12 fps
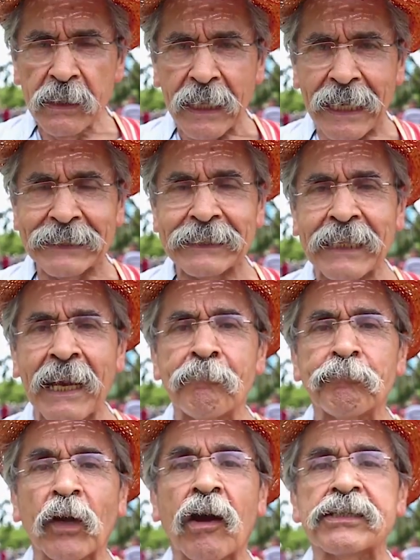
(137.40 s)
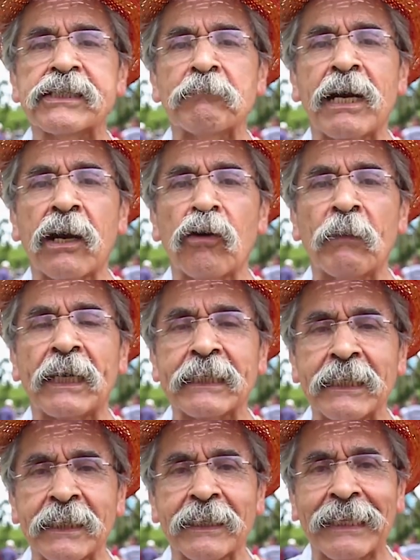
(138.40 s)
Até a próxima
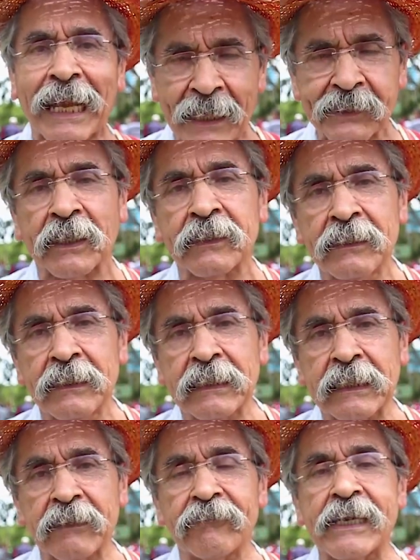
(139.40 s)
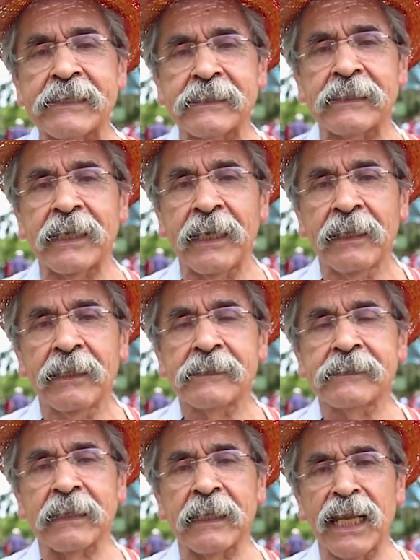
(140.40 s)
Romaria da Terra que vai ser,
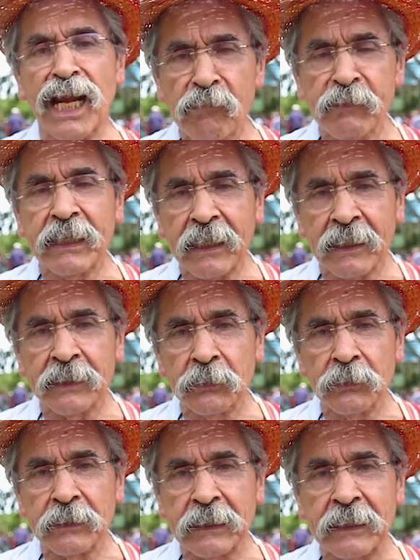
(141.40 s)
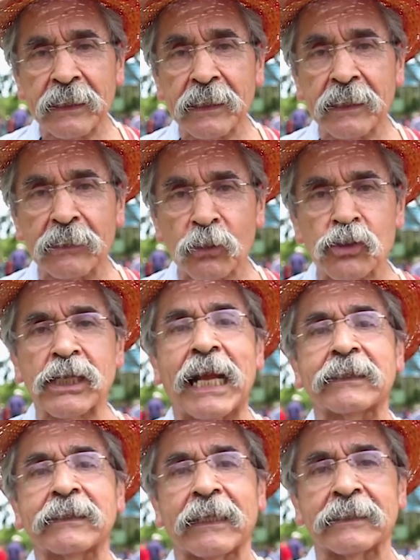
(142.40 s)
se não me engano, em Cruz
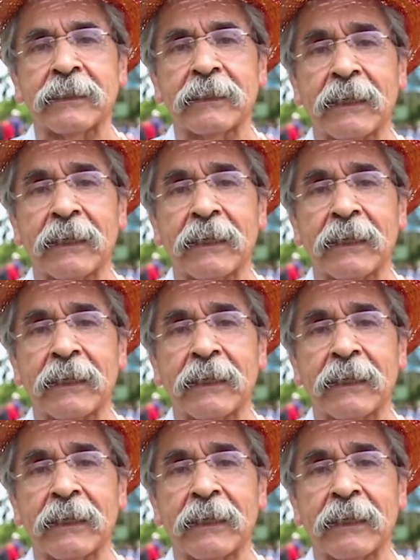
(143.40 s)
Alta.